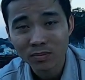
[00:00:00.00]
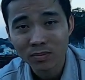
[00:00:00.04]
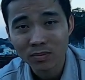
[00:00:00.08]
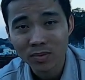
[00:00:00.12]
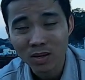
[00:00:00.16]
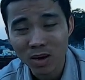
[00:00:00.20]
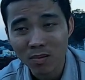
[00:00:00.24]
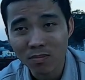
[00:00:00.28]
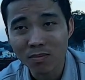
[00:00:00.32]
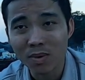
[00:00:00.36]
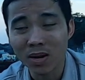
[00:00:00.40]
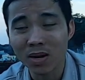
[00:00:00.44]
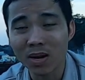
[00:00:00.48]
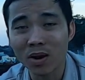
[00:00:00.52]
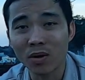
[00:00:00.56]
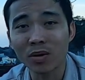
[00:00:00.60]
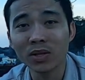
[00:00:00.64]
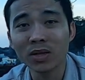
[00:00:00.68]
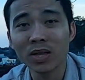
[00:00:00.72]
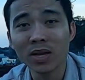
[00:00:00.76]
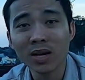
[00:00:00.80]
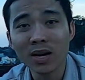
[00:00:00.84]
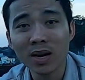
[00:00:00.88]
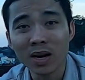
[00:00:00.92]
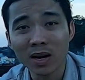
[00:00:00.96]
đâu mình giỏi
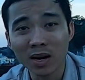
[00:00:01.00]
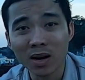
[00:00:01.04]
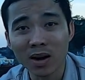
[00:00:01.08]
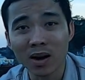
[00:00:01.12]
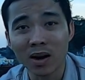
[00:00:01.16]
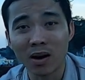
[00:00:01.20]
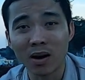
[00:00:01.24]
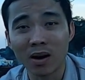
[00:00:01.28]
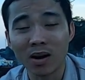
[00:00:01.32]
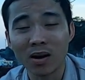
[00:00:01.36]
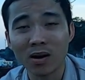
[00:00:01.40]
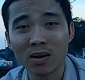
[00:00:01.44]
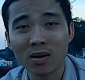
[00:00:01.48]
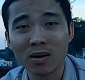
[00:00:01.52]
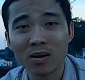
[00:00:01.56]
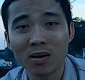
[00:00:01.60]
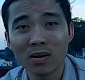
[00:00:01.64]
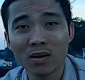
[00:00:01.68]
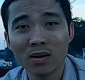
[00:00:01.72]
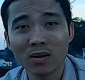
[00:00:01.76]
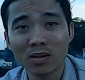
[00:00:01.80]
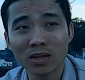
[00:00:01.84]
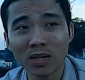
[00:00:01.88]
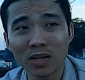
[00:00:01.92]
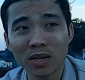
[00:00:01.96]
tiếng hơn họ
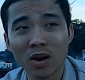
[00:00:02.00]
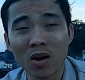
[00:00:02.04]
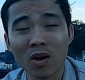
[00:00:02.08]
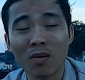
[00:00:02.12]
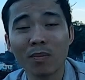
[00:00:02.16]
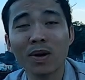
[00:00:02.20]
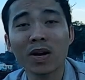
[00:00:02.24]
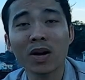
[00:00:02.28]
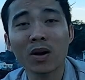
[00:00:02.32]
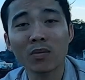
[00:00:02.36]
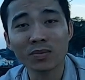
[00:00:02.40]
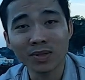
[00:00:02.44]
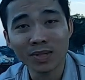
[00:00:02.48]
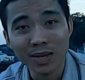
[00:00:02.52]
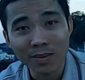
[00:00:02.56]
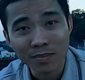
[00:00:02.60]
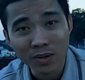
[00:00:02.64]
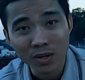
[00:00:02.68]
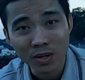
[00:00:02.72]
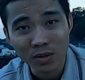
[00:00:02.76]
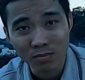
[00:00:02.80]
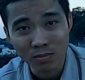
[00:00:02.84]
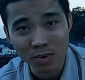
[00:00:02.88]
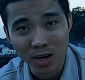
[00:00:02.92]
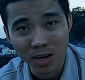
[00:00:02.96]
thì họ mới không xem
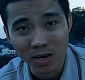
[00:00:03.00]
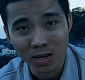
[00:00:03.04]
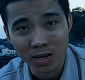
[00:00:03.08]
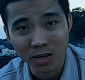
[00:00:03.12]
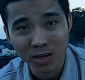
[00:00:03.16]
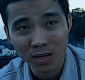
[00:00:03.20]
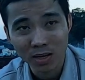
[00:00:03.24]
thường mình